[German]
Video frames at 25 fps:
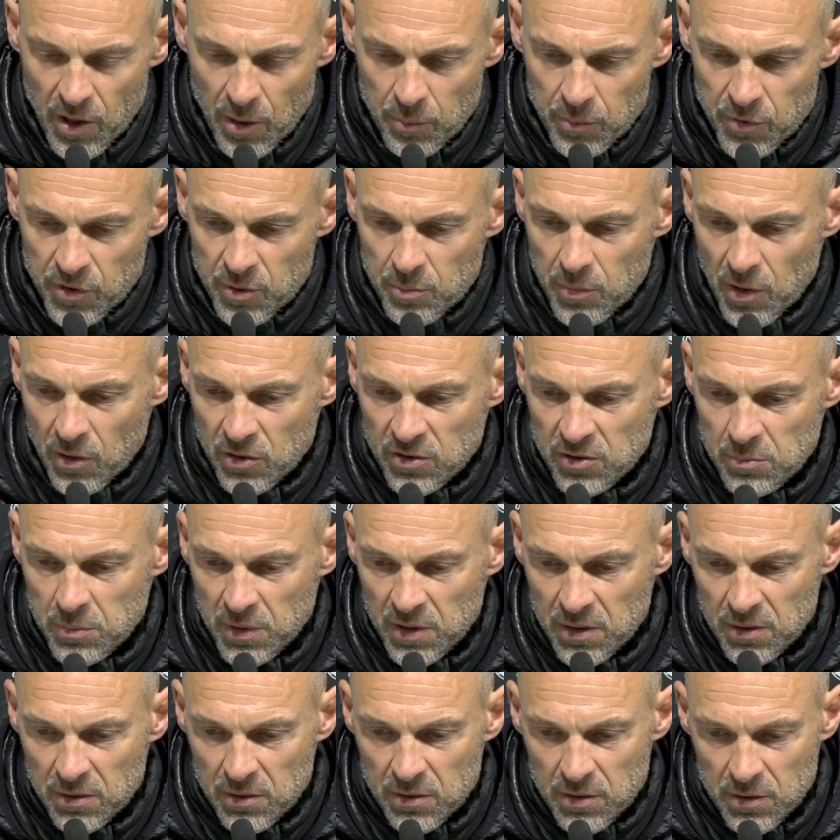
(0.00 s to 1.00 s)
habe mit ihm
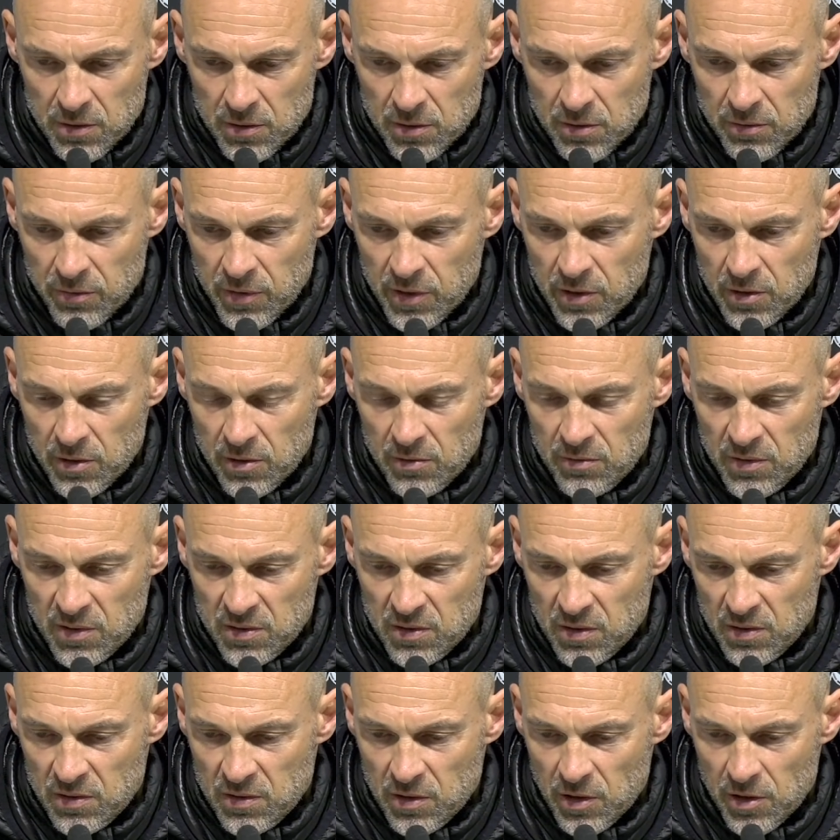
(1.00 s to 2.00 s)
ausgemacht, äh, wenn
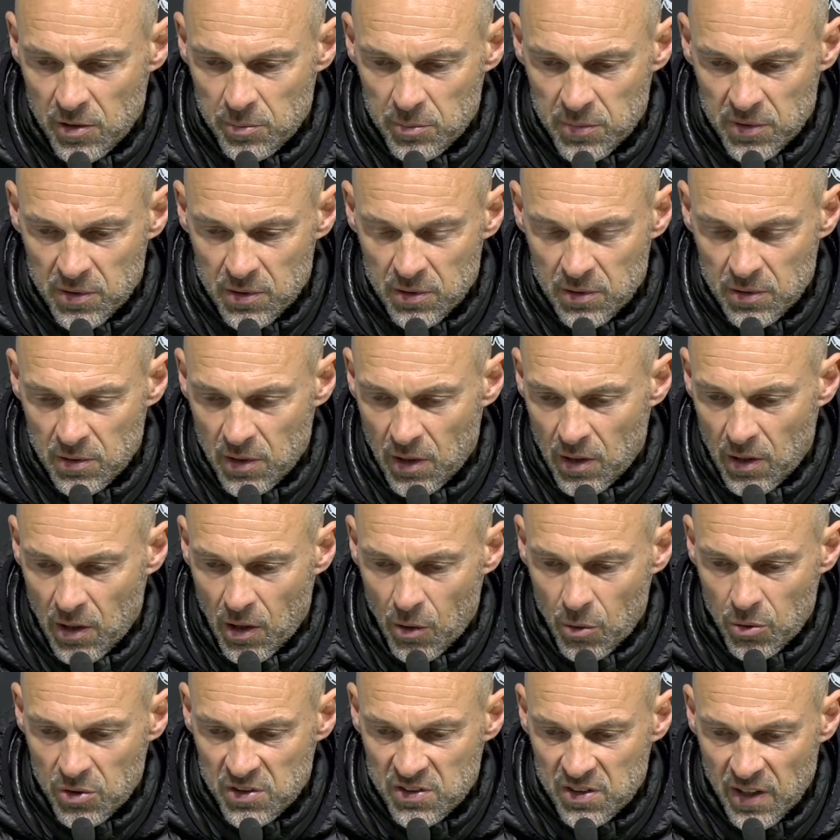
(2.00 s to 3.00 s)
irgendwas ist, soll er mir
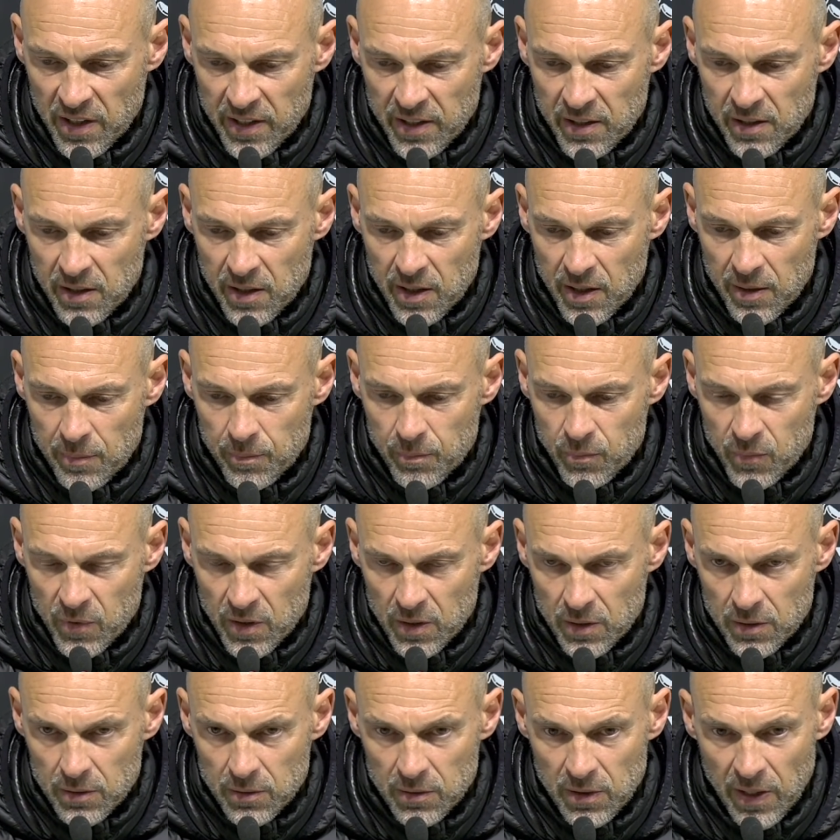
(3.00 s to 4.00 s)
auch Zeichen geben.
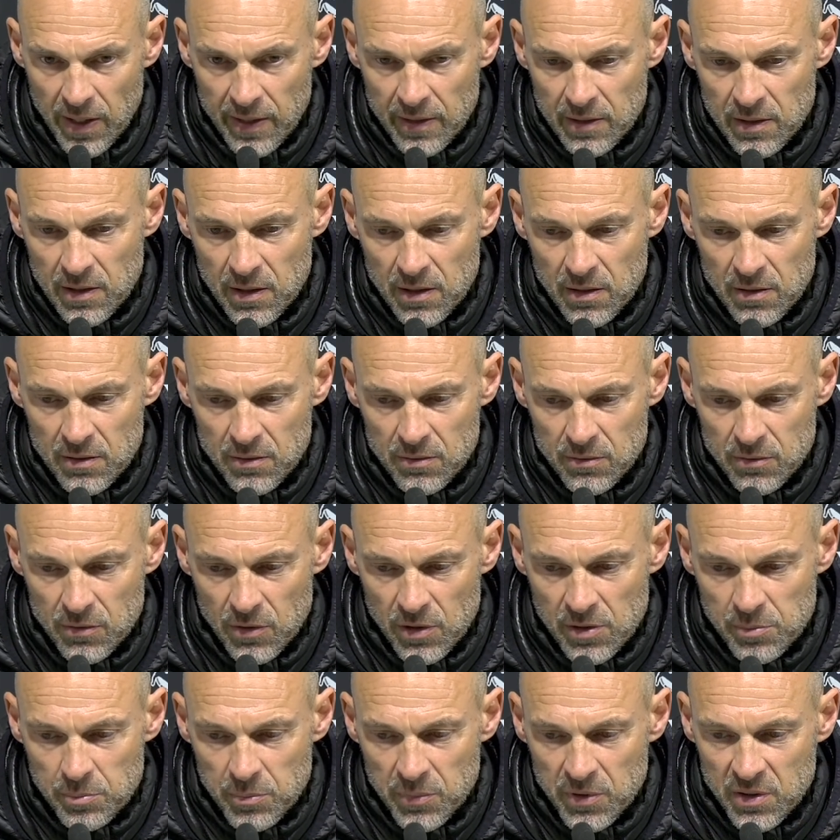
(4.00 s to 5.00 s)
Ja. Eigentlich
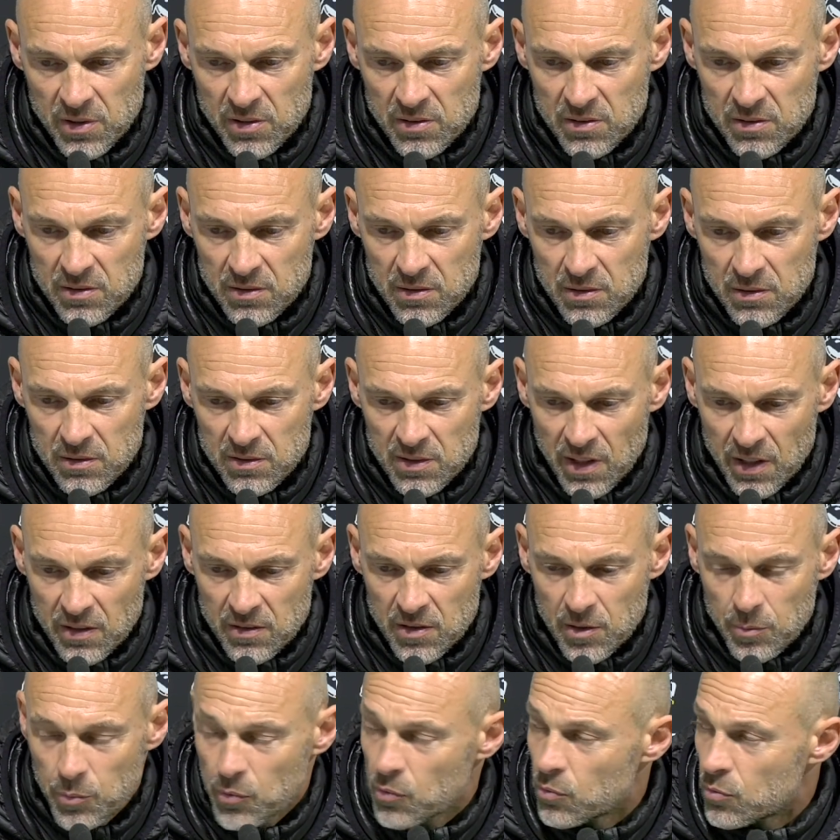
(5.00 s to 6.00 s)
wollten wir ihn
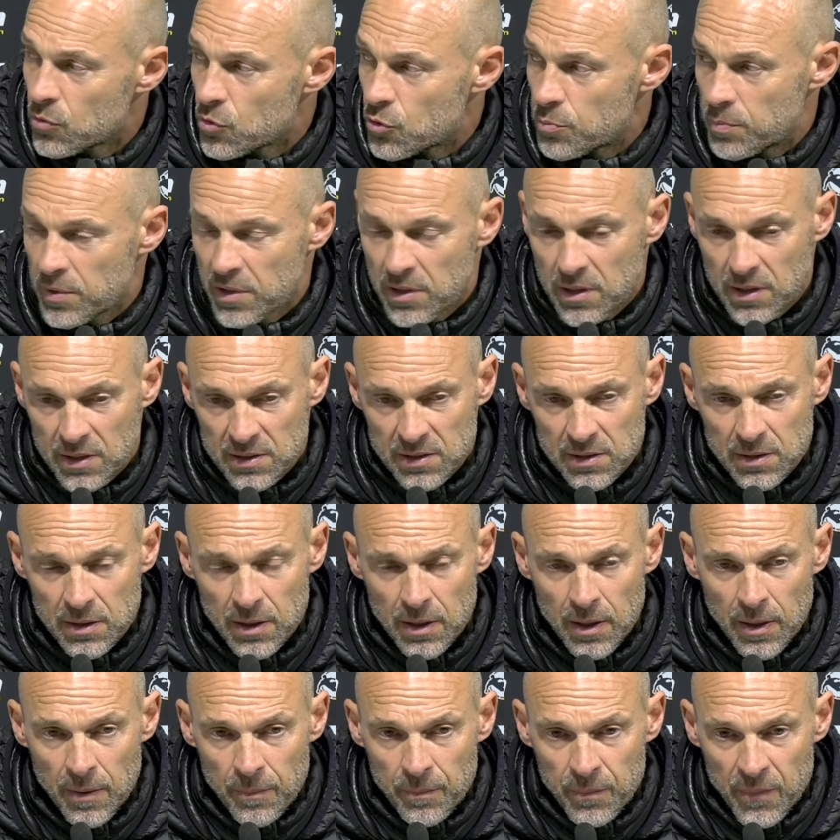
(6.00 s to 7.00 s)
60 Minuten spielen lassen,
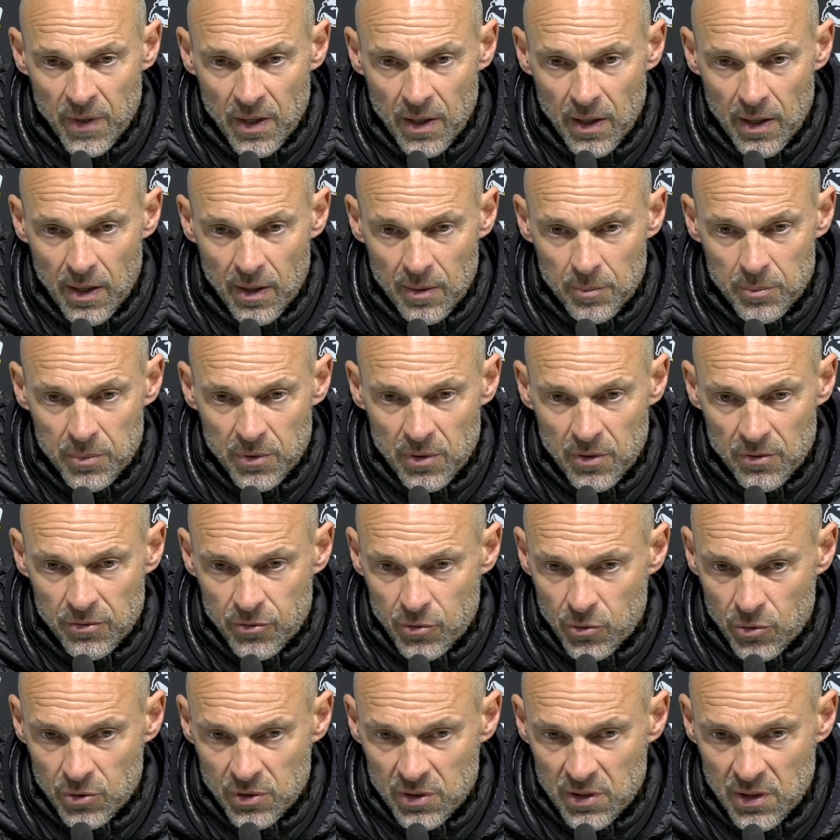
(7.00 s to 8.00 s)
aber
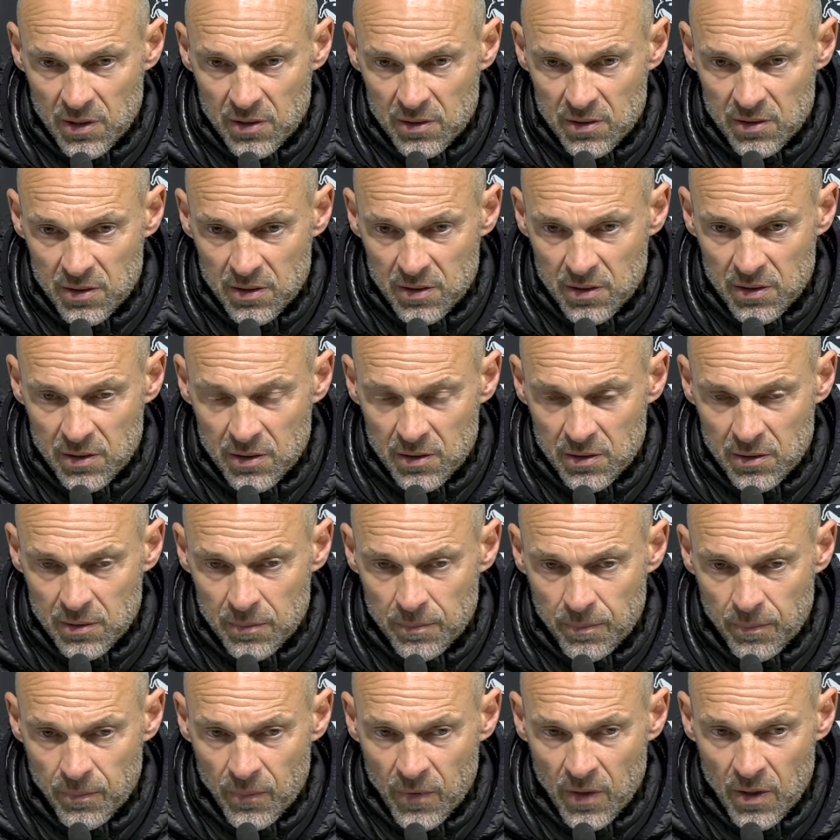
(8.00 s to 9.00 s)
aufgrund dann der
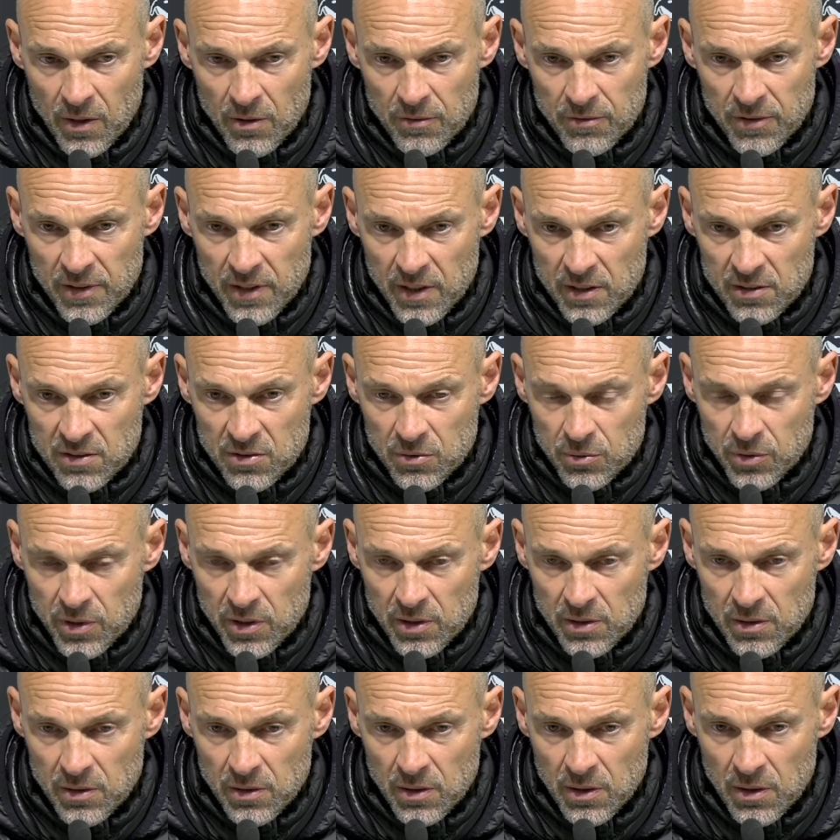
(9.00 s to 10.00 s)

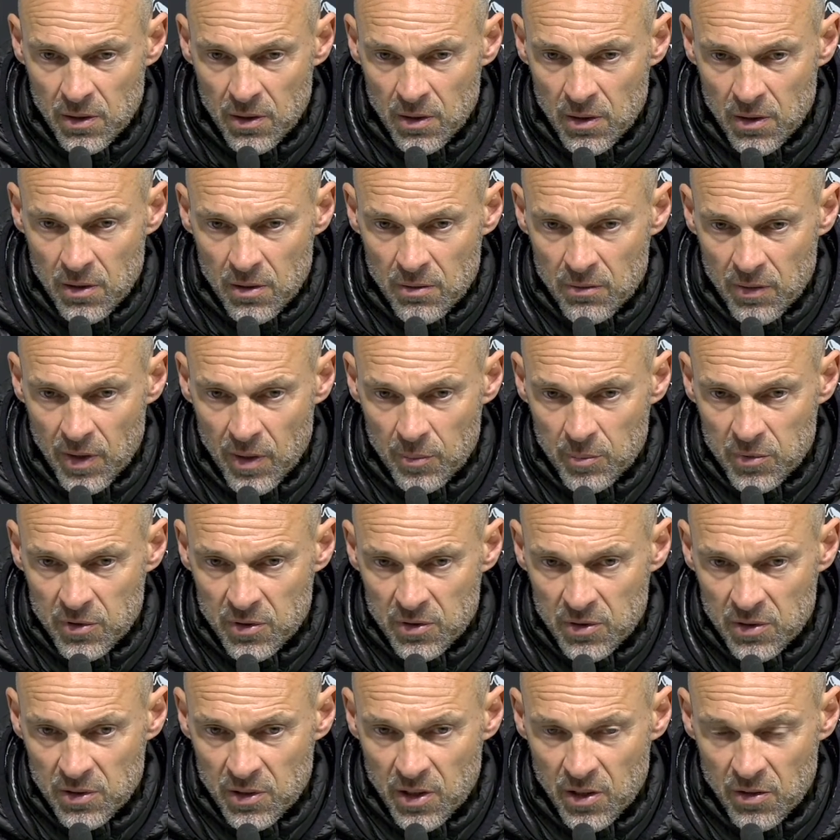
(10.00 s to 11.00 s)
Verletzungen waren
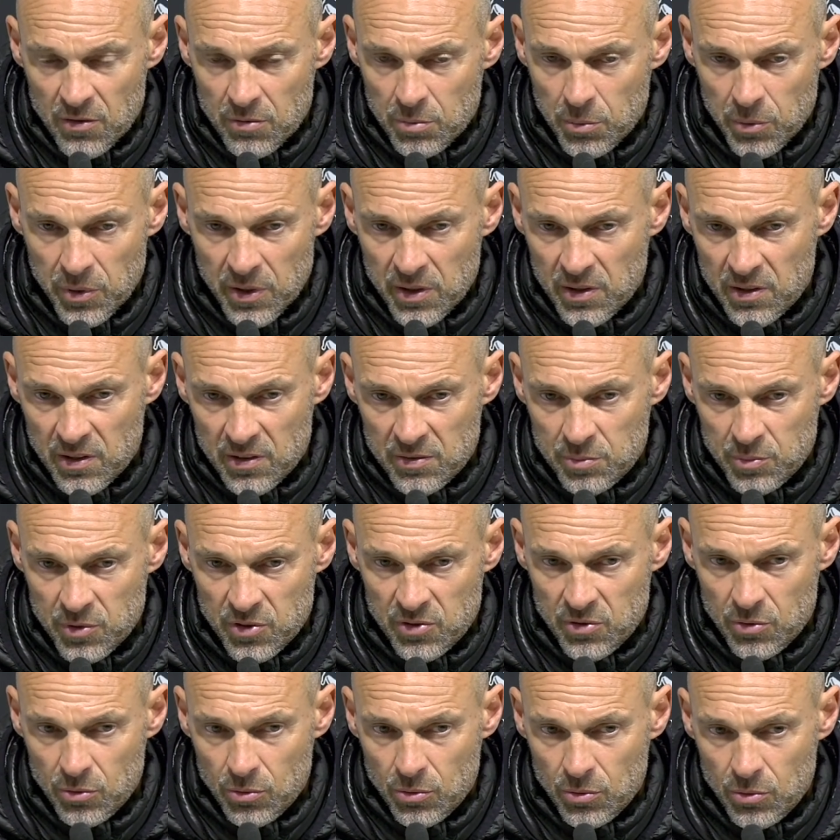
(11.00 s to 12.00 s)
wir gezwungen, dass wir
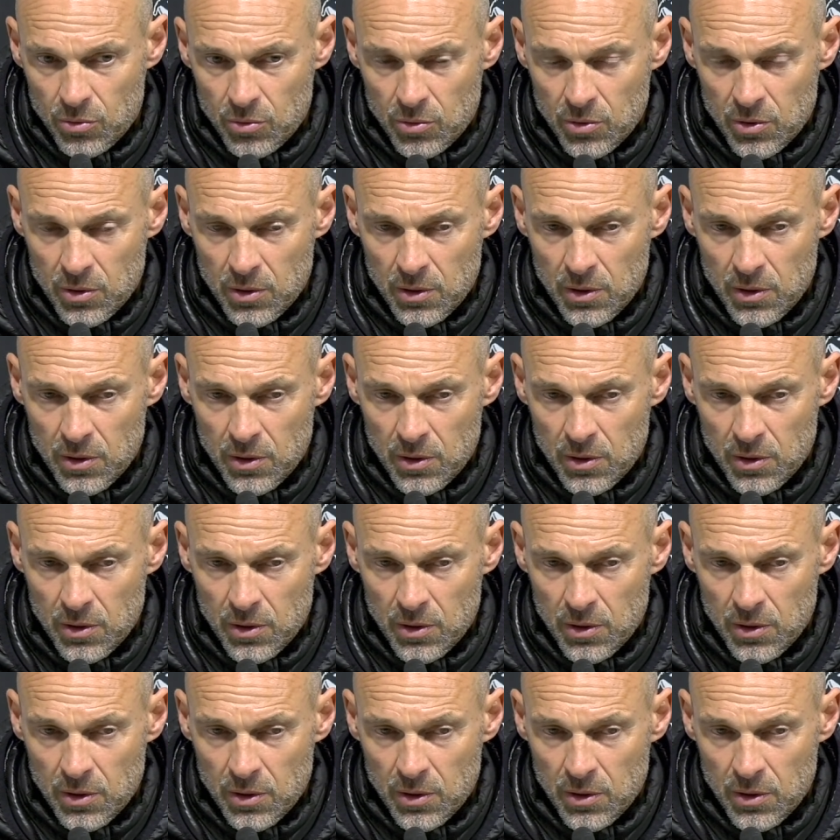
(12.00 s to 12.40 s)
so,